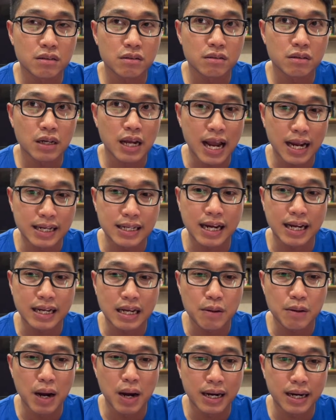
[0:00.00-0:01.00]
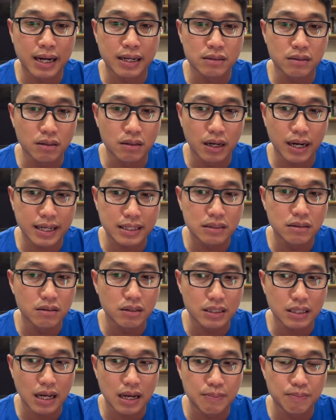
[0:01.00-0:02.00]
hai uh, ngày hay ba ngày, tức là ngay trước
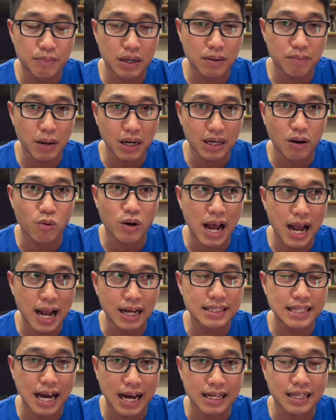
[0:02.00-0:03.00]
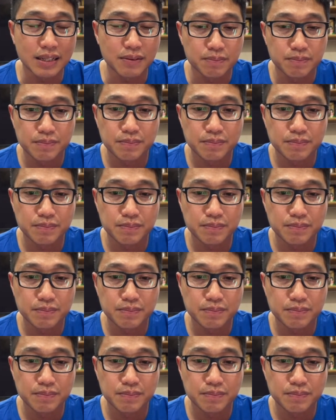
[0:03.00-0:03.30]
cái thềm mà bắt đầu đá giải,